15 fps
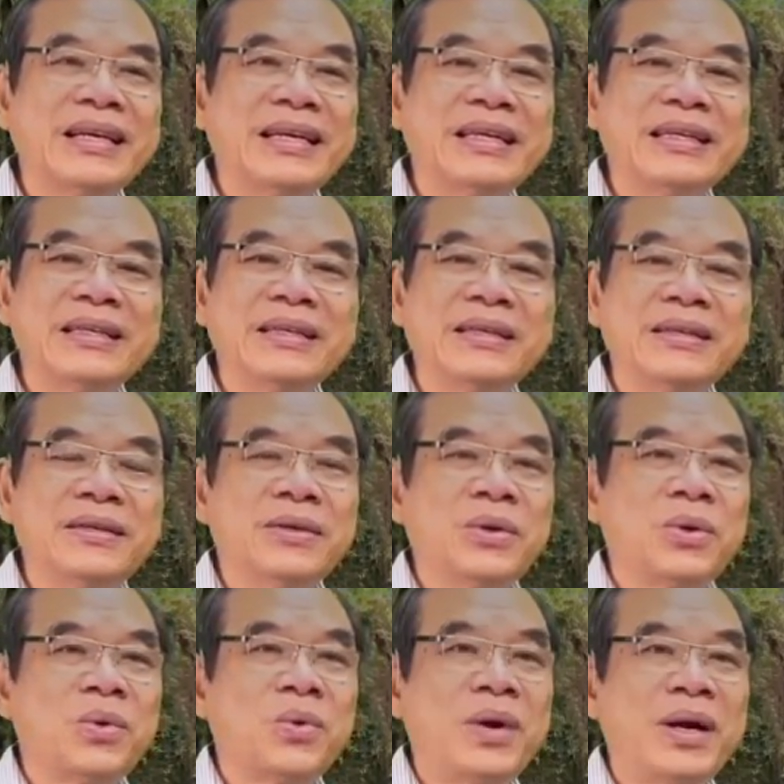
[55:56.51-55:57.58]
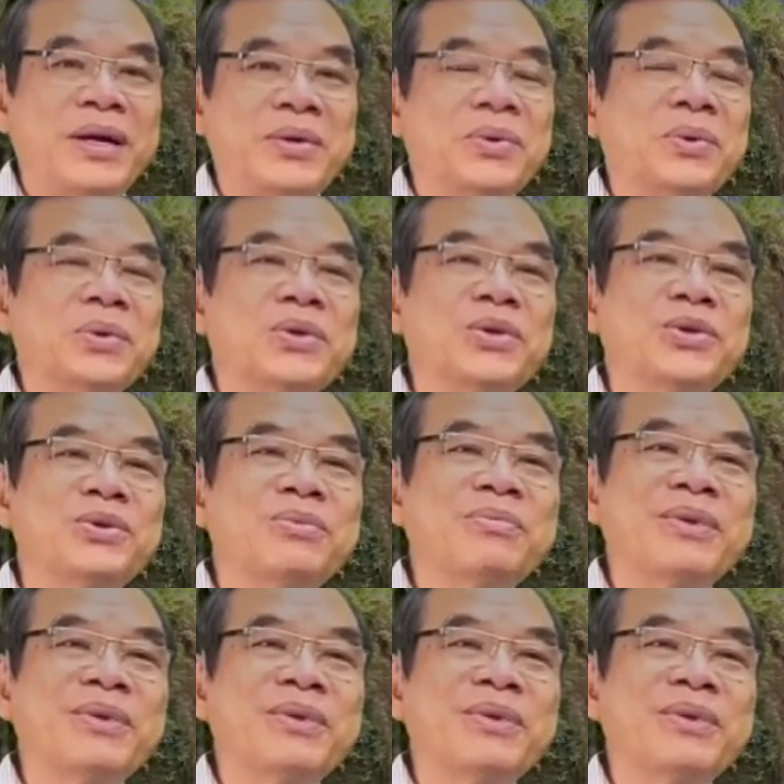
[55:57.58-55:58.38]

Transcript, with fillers: Cô đơn còn kinh khủng hơn Covid.